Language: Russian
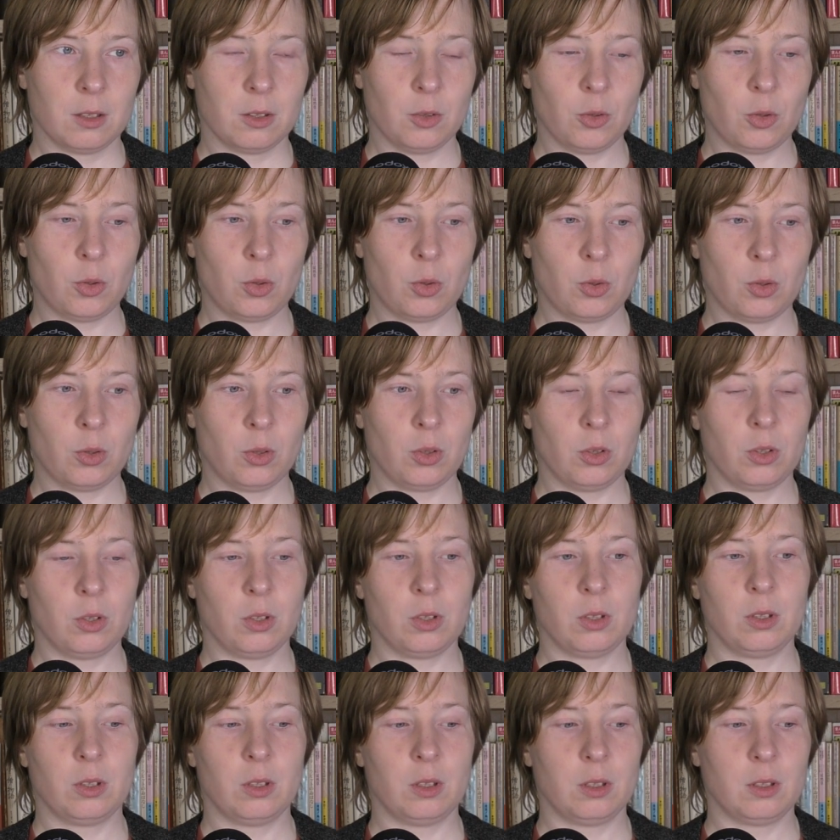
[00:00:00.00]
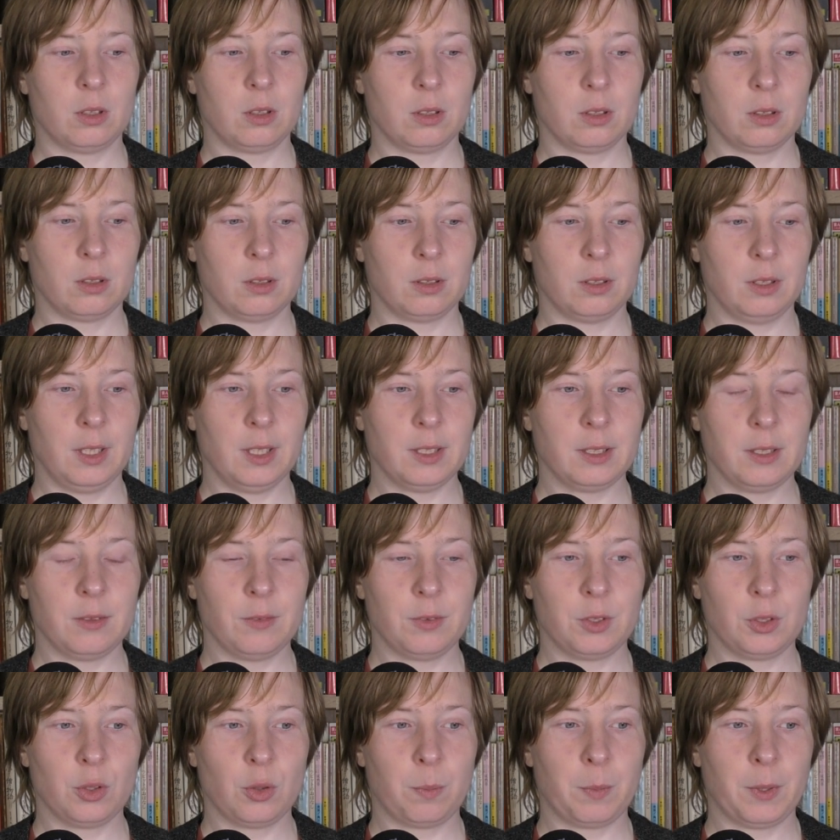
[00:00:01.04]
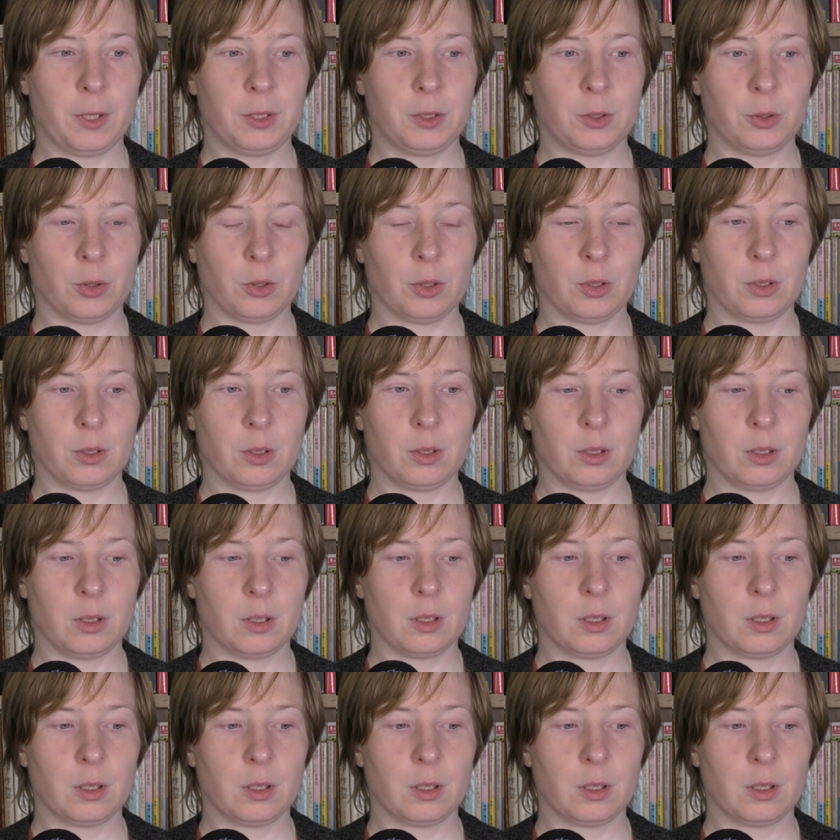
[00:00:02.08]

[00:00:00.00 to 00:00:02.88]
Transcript: Но если все пойдет